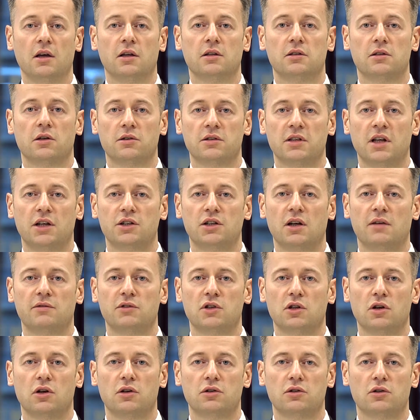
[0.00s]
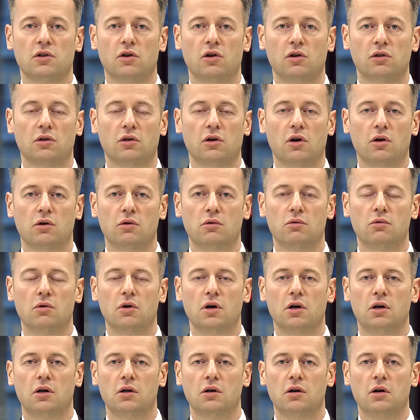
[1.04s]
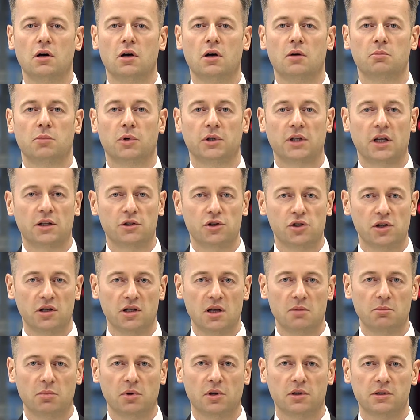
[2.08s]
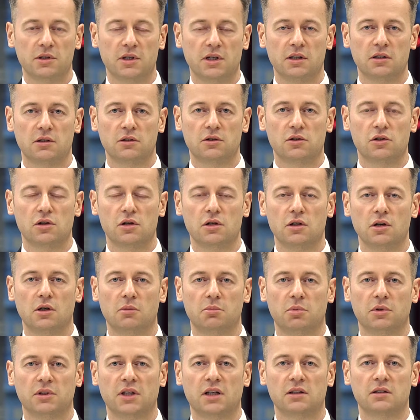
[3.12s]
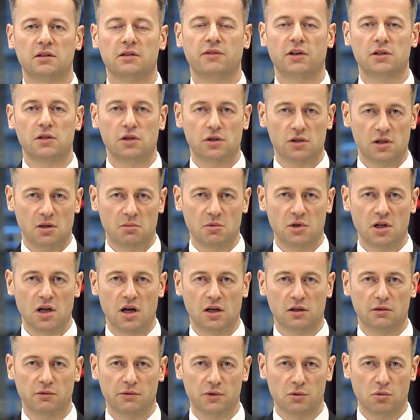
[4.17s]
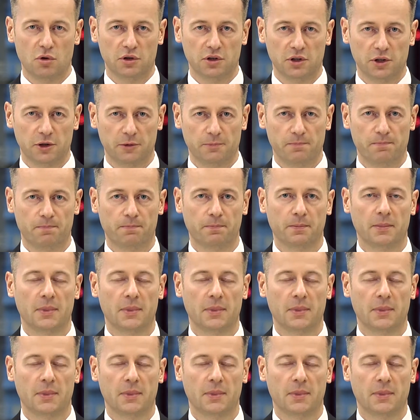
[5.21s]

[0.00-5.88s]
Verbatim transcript: co oznacza wzrost rok do roku o ponad 7%, czyli o ponad 20 miliardów złotych.